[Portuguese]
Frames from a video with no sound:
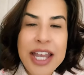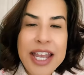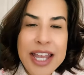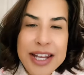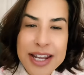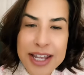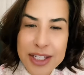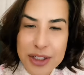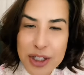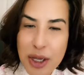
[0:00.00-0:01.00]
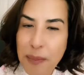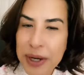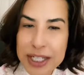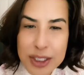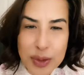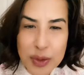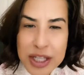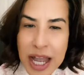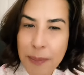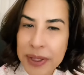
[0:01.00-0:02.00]
energia para
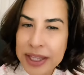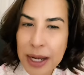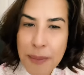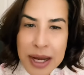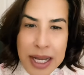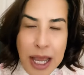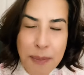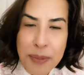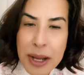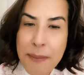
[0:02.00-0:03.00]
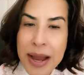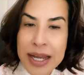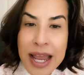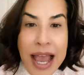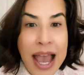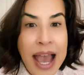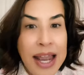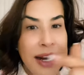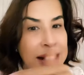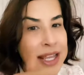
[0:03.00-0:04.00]
estudar, para trabalhar, para malhar,
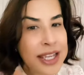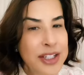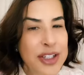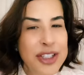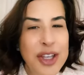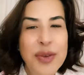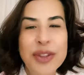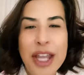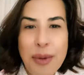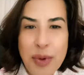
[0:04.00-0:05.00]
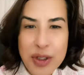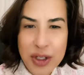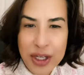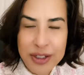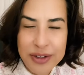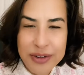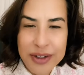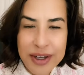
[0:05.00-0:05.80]
além de ser um termogênico.